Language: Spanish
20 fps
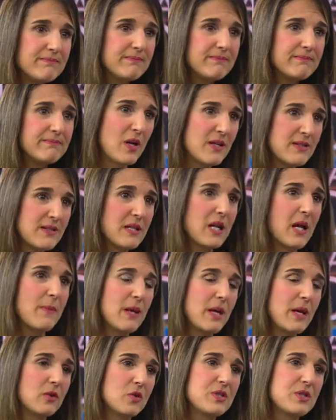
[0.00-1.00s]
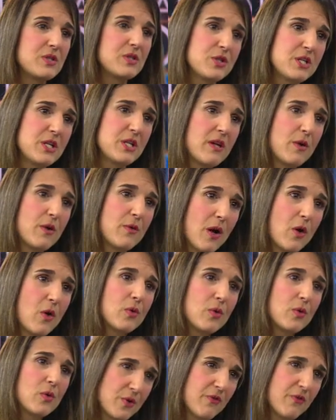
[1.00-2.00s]
estos acercamientos ya nos lleven a una
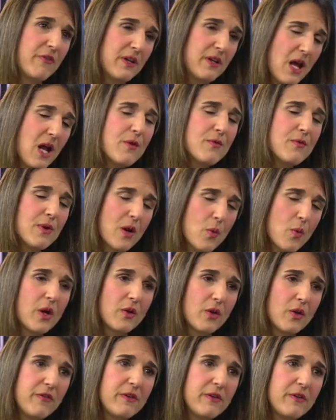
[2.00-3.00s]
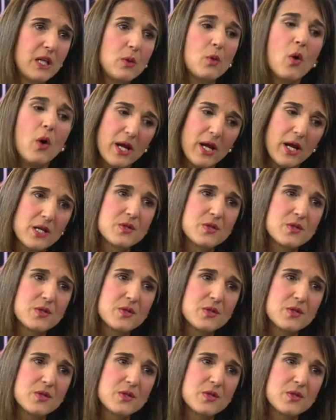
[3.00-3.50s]
conclusión final y un acuerdo definitivo en